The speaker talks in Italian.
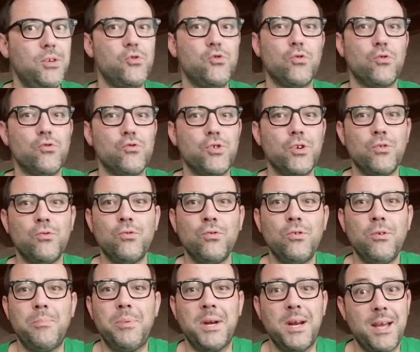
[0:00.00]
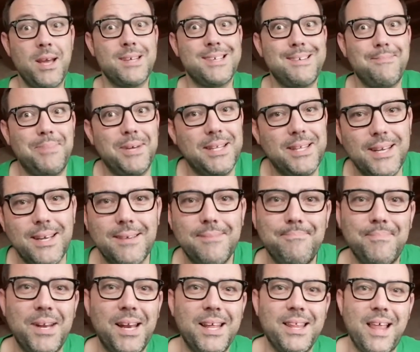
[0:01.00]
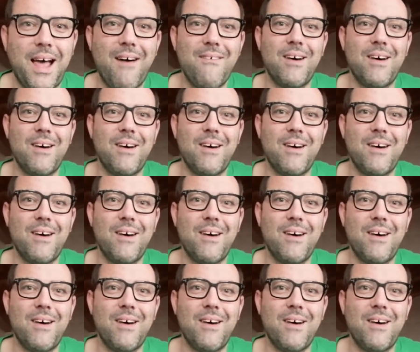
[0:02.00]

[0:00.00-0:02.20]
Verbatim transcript: sono seduto perché sapete l'età